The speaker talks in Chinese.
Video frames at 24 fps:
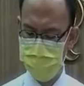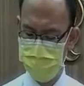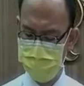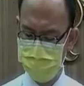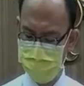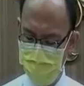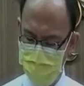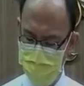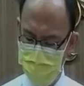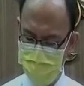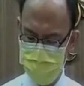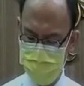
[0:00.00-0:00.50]

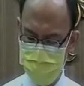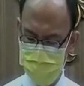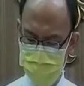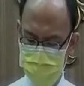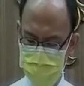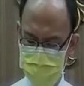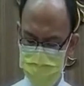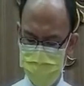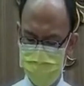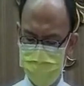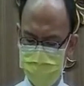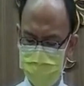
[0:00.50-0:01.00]
道？
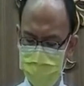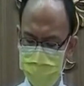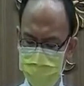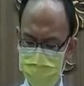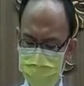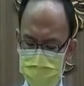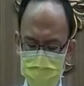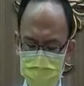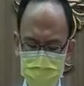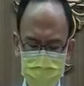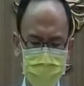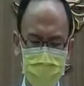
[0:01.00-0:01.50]
有谁
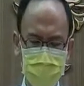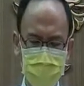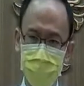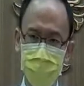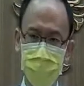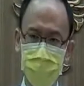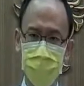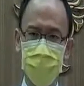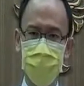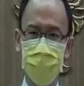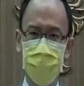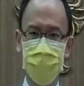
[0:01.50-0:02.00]
教导
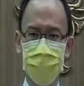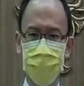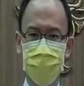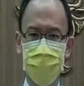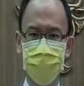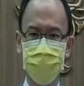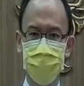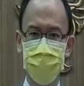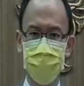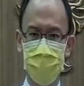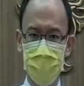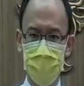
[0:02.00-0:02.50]
我们呢？”
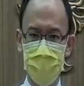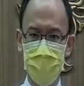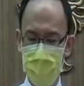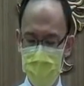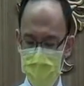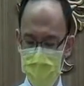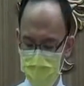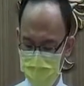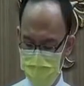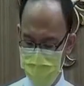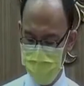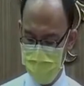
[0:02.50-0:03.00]

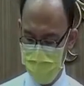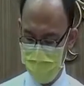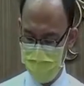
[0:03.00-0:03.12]
我们来